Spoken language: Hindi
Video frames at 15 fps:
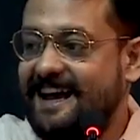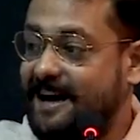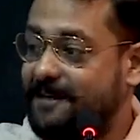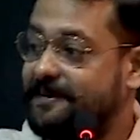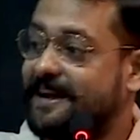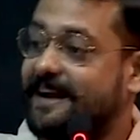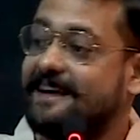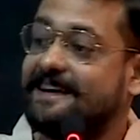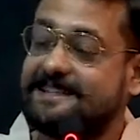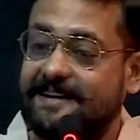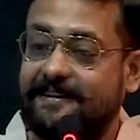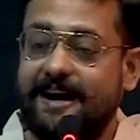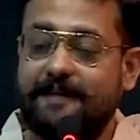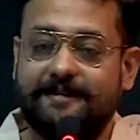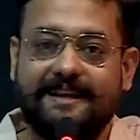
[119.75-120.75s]
मेरा ये
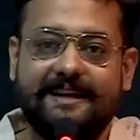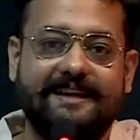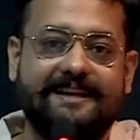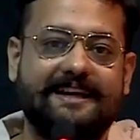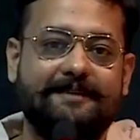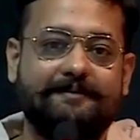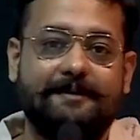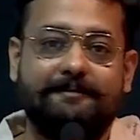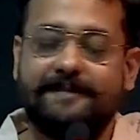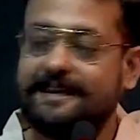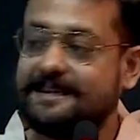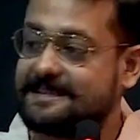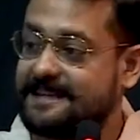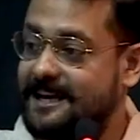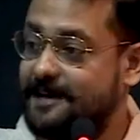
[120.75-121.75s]
जवाब देना था कि मम्मी के
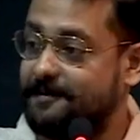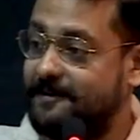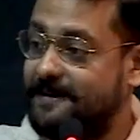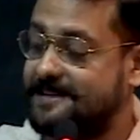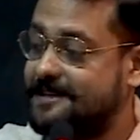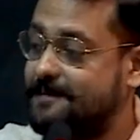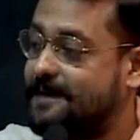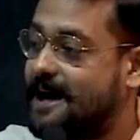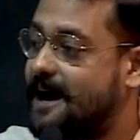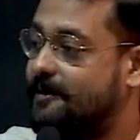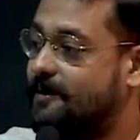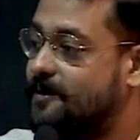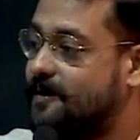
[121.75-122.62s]
चेहरे पर वैसे भाव हो